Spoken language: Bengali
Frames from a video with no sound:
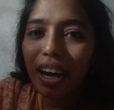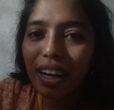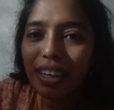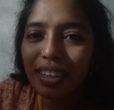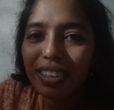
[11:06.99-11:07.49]

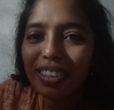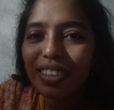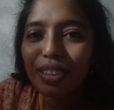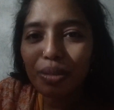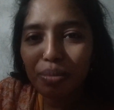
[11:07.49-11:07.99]
আর
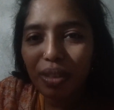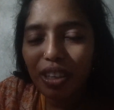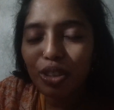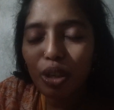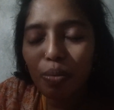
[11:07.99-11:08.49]
তোমরা
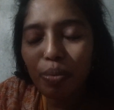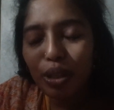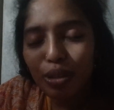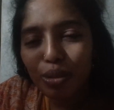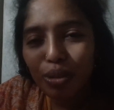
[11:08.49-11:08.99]
সবাই
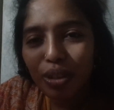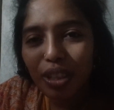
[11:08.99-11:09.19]
সুস্থ